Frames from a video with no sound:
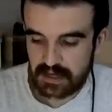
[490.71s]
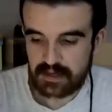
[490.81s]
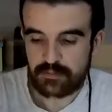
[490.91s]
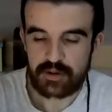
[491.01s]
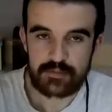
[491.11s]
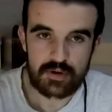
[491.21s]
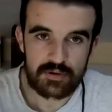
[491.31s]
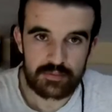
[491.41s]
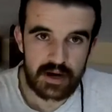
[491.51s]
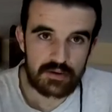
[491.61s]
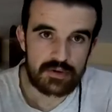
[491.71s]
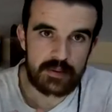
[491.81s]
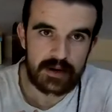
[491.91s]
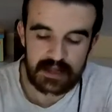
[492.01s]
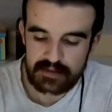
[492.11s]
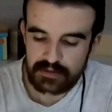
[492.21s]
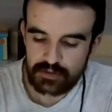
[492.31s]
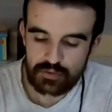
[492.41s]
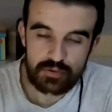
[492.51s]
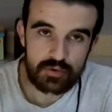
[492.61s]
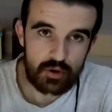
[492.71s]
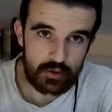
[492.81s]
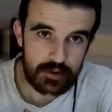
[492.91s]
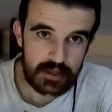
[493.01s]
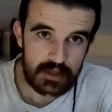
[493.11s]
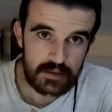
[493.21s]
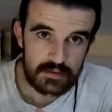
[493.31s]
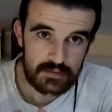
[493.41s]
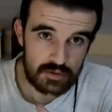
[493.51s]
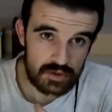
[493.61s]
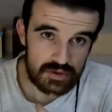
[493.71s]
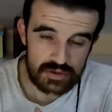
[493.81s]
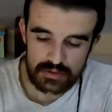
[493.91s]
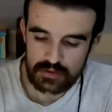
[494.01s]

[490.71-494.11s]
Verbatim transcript: es que podemos comprar un aparatito, un OBD2,